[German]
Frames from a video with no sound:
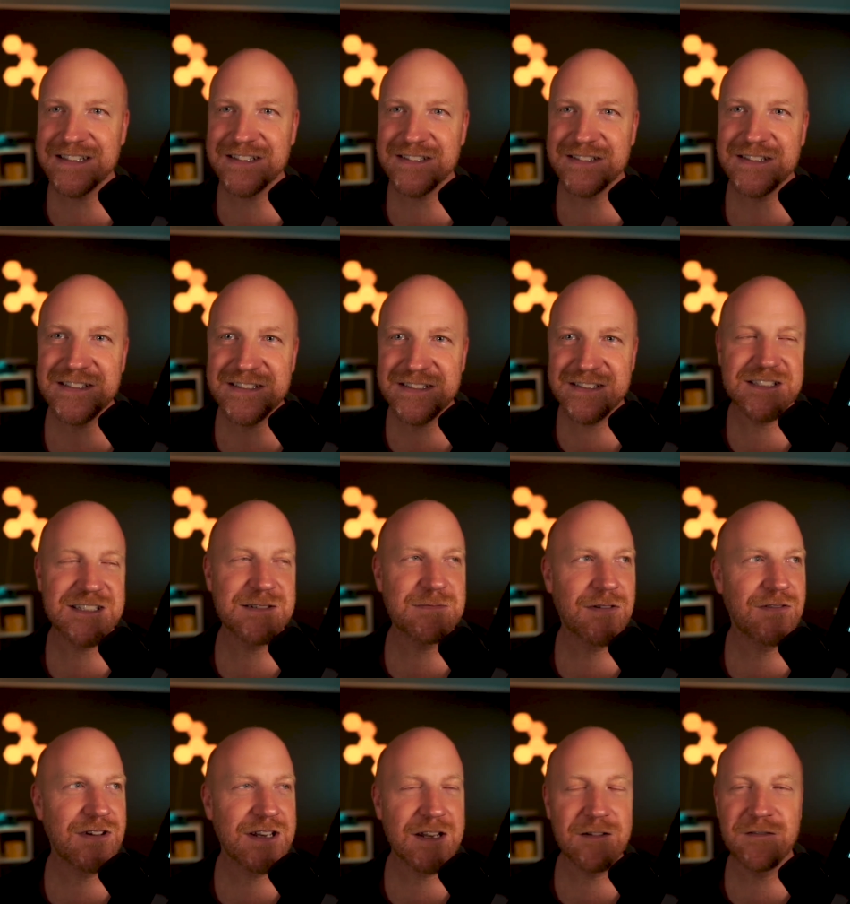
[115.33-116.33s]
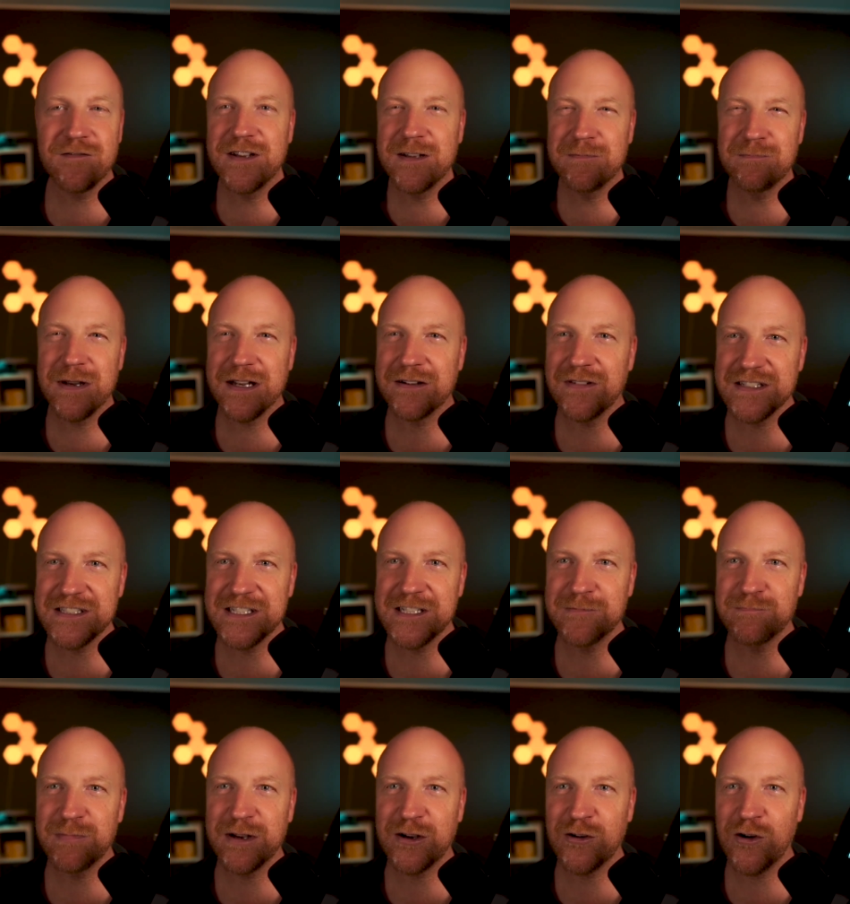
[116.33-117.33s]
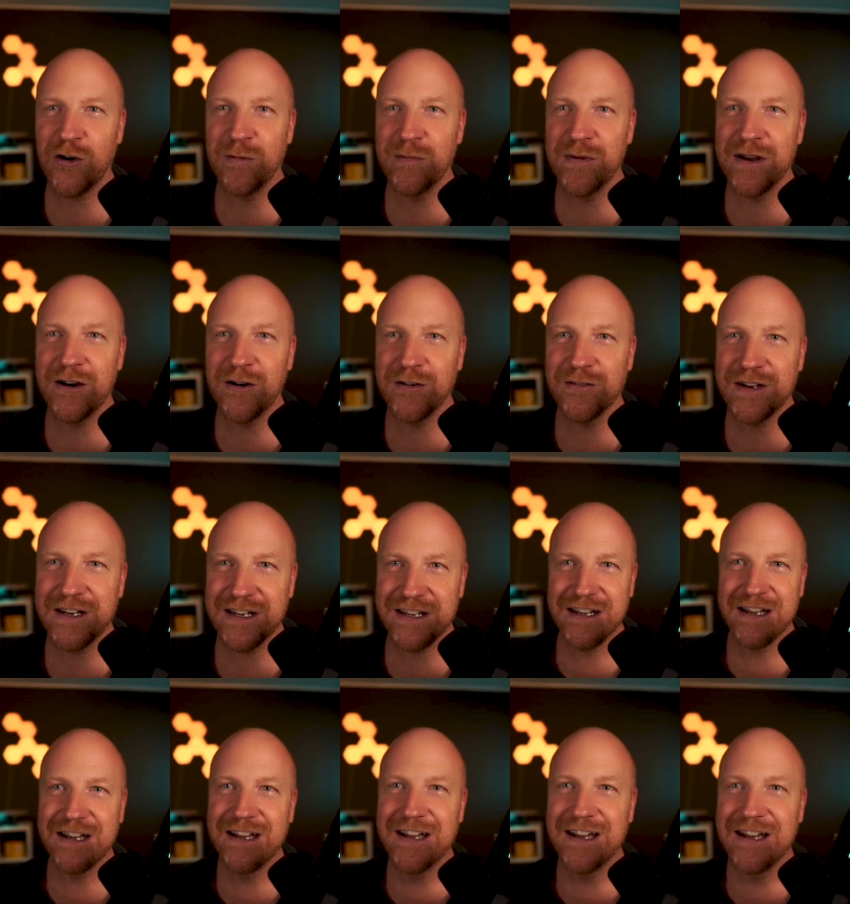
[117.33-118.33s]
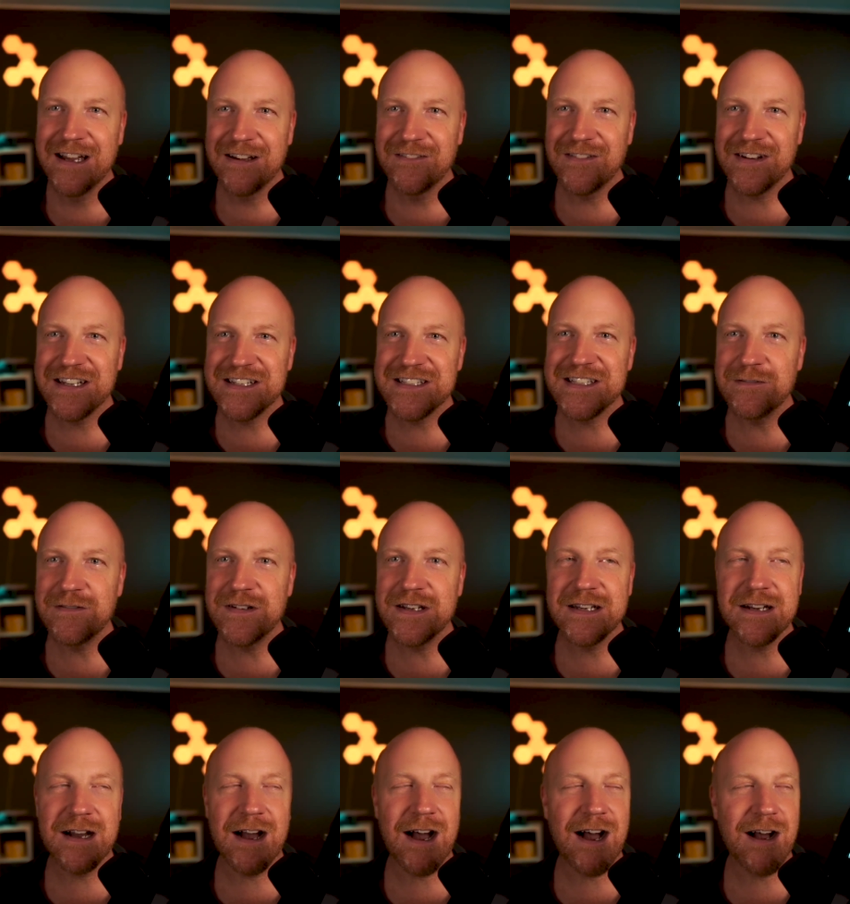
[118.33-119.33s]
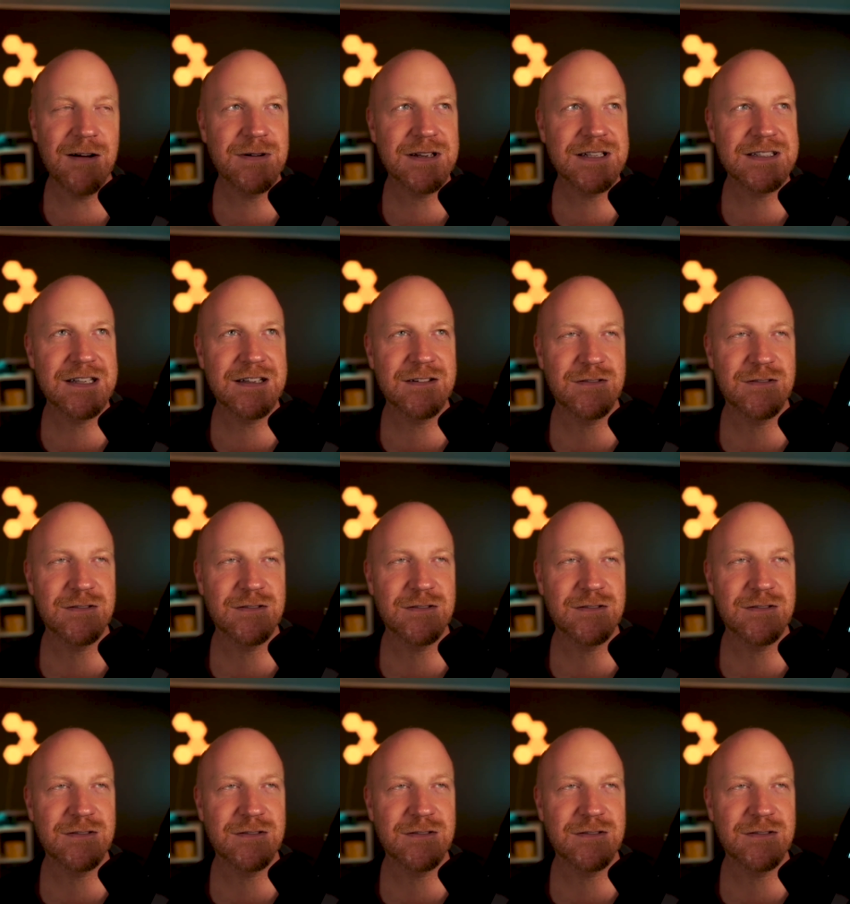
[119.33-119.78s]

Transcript: Also das ist immer wieder Feedback, was ich bekomme, auch wenn ich, wenn ich sehe, wie ihr arbeitet